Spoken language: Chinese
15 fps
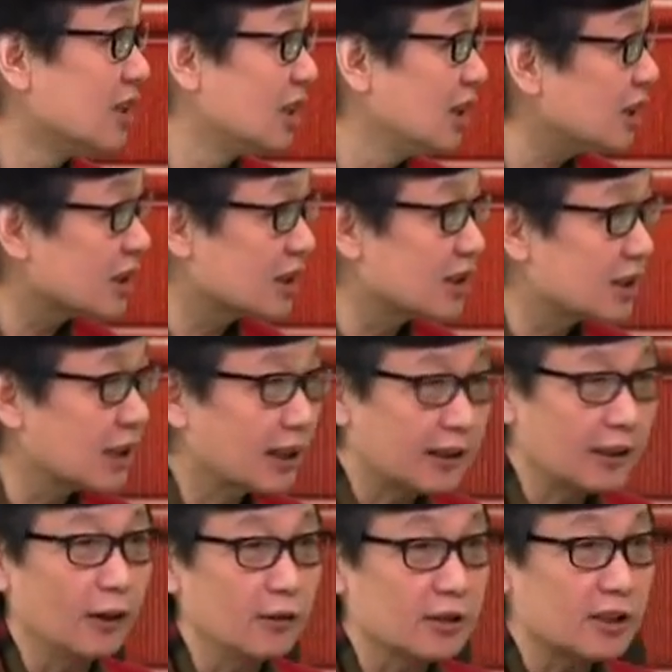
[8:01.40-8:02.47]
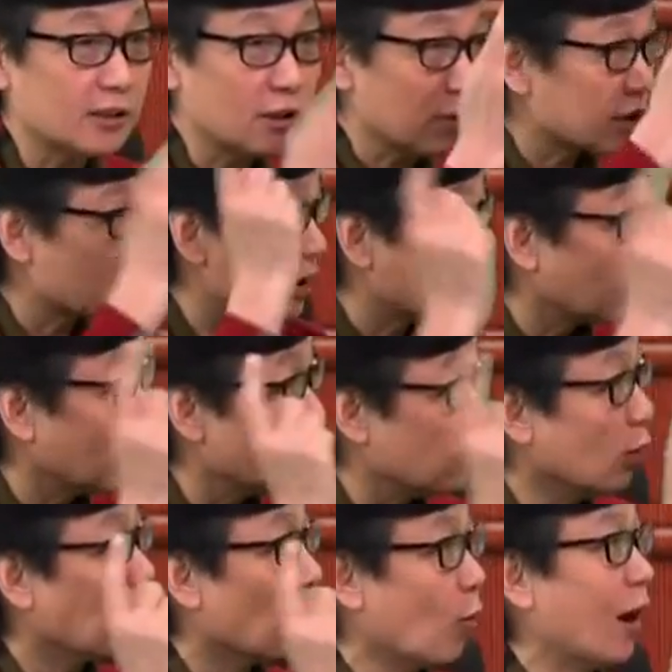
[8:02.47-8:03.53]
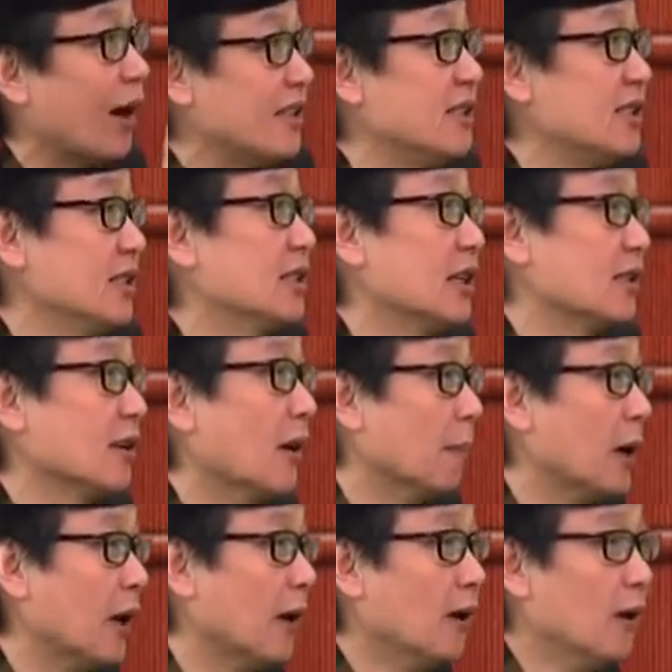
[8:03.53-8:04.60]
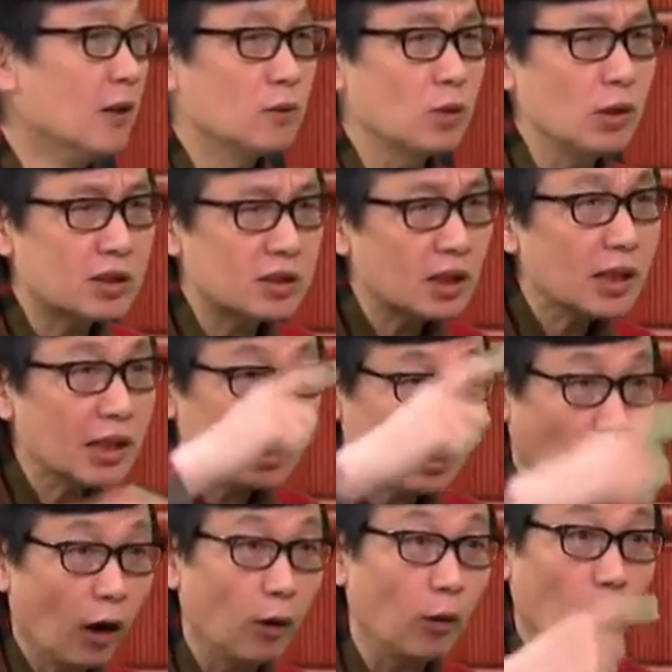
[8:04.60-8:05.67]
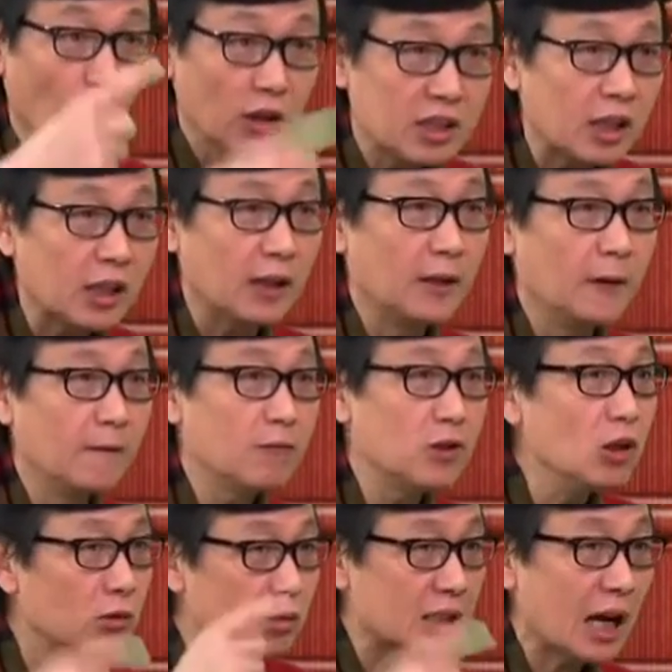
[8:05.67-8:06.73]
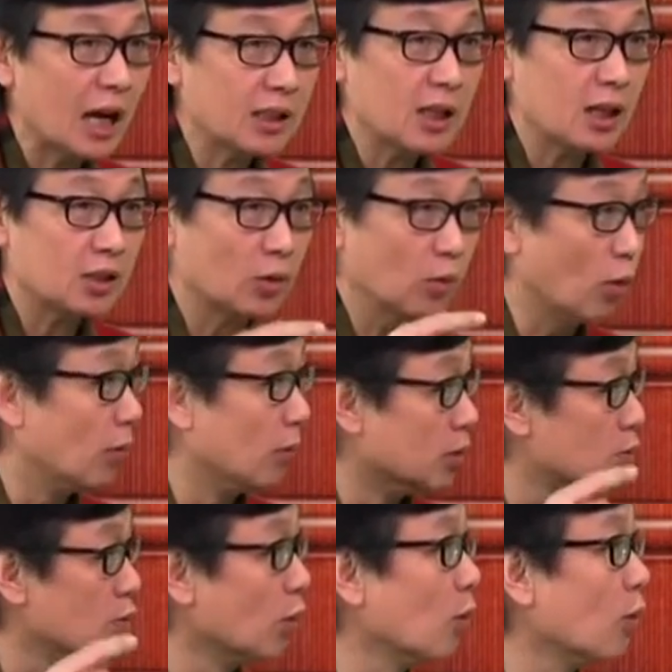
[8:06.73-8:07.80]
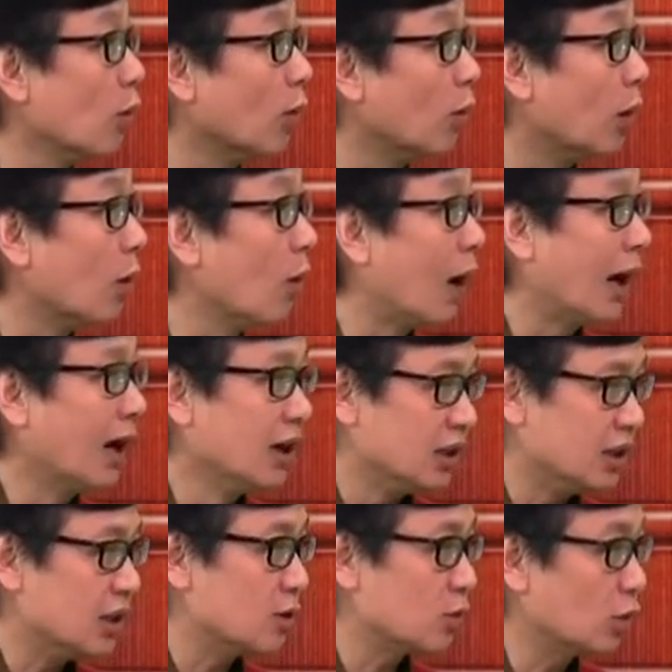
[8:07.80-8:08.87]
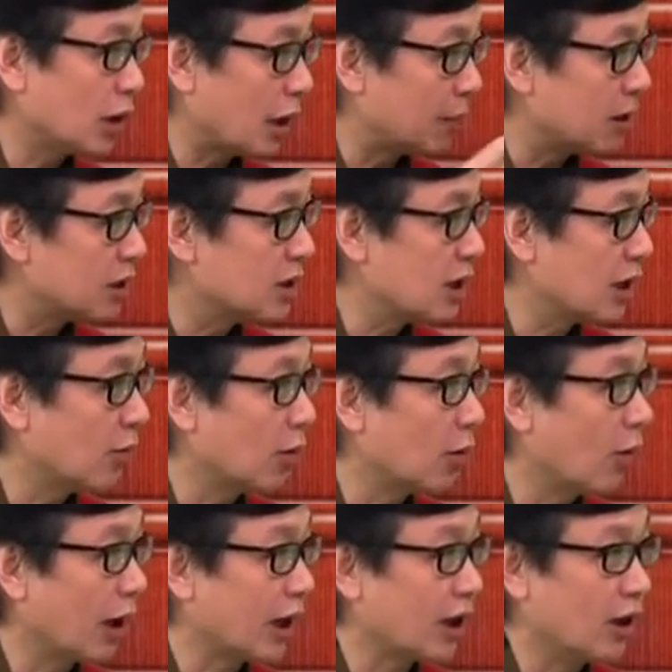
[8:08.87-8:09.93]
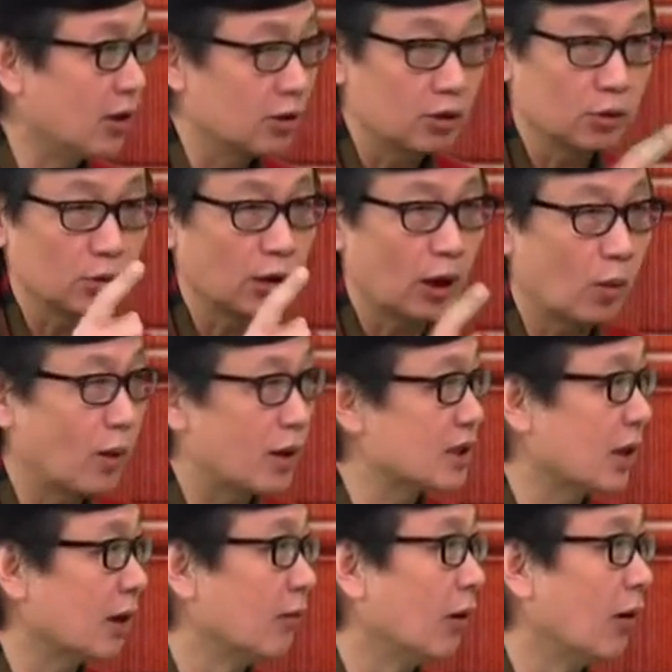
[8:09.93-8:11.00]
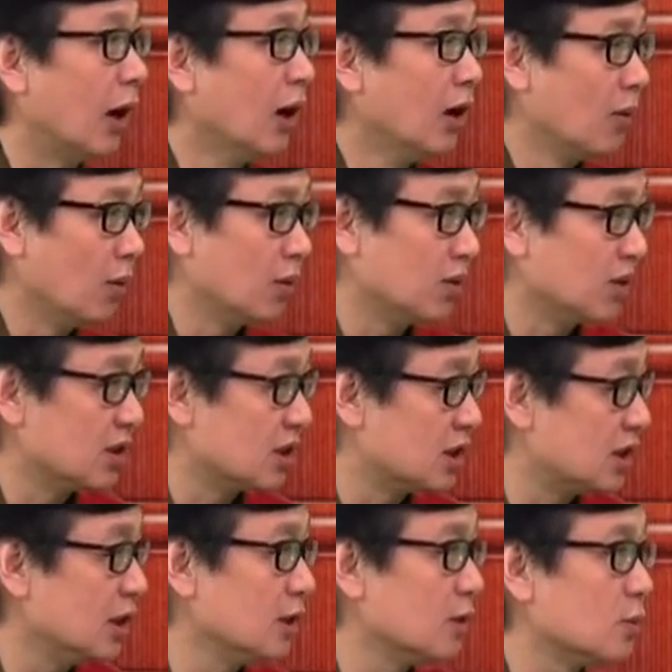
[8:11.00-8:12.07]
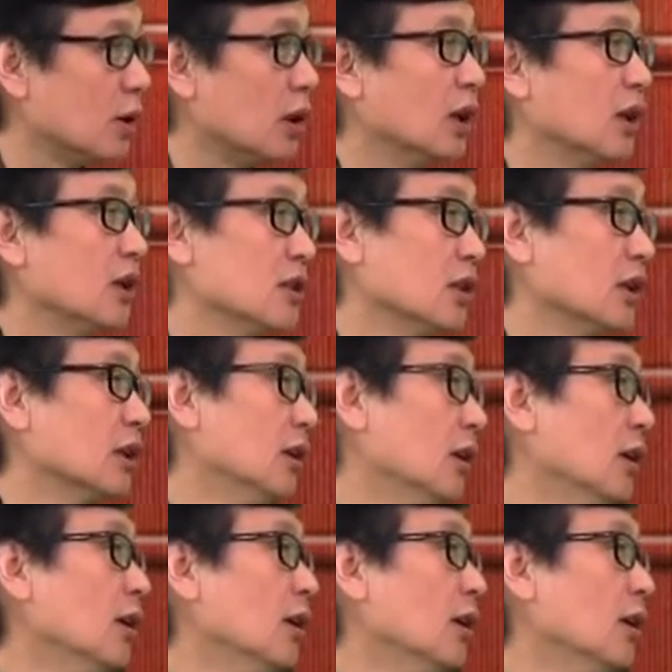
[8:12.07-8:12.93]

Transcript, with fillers: 其实这个屌丝就是都有关系在上面，所以这一套逻辑。 又恰恰是我们中国文化，你说它民间文化也好，你说它官场文化，我觉得是精髓核心。